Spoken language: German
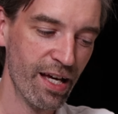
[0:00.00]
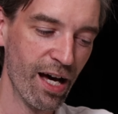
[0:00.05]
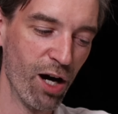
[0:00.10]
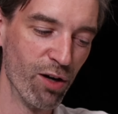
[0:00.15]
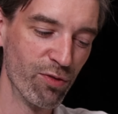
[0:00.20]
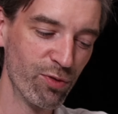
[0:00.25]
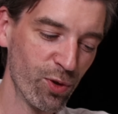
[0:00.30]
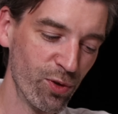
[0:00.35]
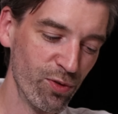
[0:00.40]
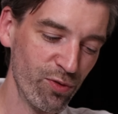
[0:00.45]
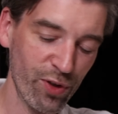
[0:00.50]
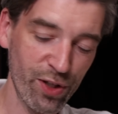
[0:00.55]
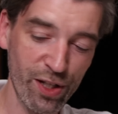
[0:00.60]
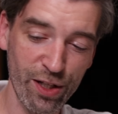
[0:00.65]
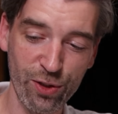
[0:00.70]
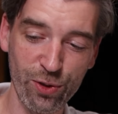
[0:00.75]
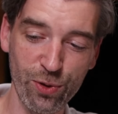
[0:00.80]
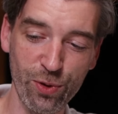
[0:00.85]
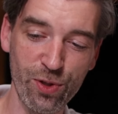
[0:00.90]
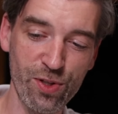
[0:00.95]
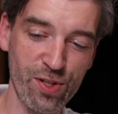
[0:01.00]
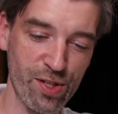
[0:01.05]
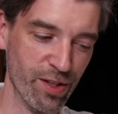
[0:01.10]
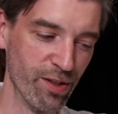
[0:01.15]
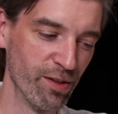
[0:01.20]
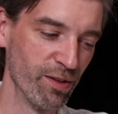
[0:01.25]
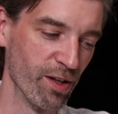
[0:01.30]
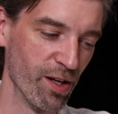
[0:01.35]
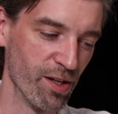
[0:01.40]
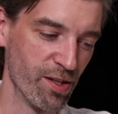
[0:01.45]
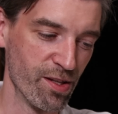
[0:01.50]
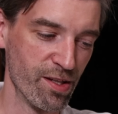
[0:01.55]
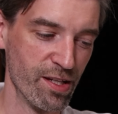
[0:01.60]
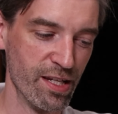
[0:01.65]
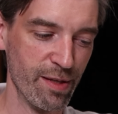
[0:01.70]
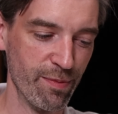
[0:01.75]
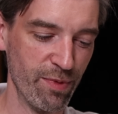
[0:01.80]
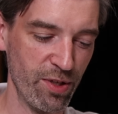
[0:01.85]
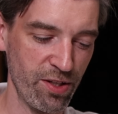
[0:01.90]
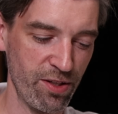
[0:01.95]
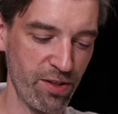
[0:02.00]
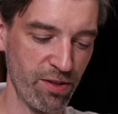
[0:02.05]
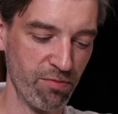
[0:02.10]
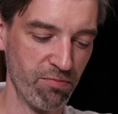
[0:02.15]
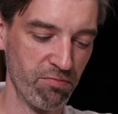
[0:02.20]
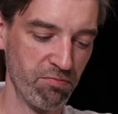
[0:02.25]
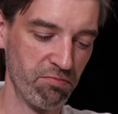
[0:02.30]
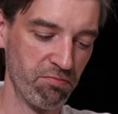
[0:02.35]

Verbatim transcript: Aufgrund von der Größe, ist es nämlich